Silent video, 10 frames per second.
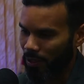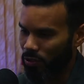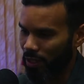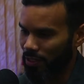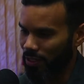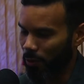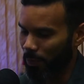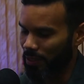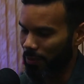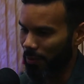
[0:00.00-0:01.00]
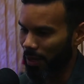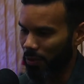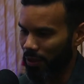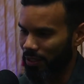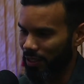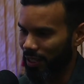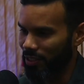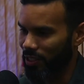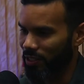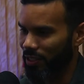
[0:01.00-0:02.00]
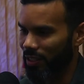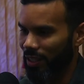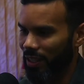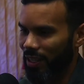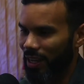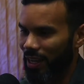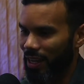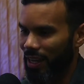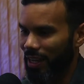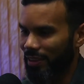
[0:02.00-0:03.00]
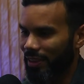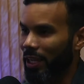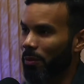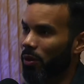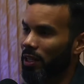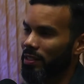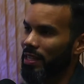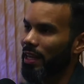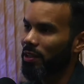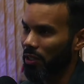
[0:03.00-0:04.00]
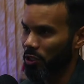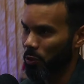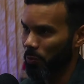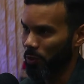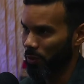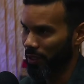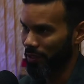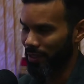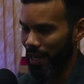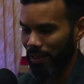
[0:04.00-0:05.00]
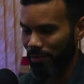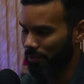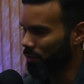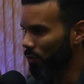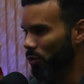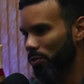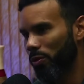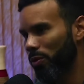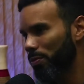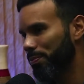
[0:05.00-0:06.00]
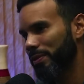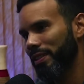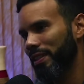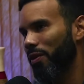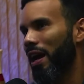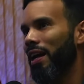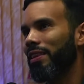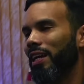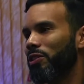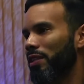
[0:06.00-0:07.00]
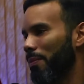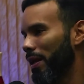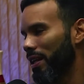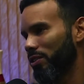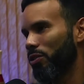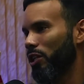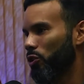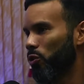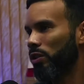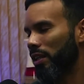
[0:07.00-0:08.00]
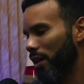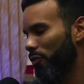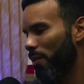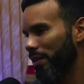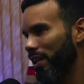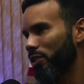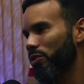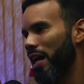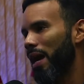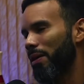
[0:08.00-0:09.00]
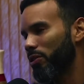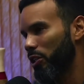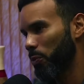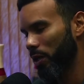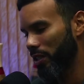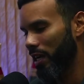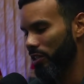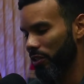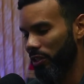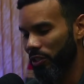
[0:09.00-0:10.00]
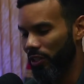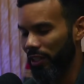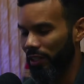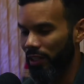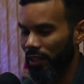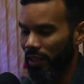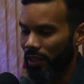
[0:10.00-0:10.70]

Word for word: Só que assim, eu percebi uma coisa, né? A gente é, tem que monetizar aquilo que a gente pode monetizar. urubu, se negar, ah, tem que ajudar, beleza. Ajuda da forma que tem que ajudar, mas o que a gente pode ganhar dinheiro a gente cria.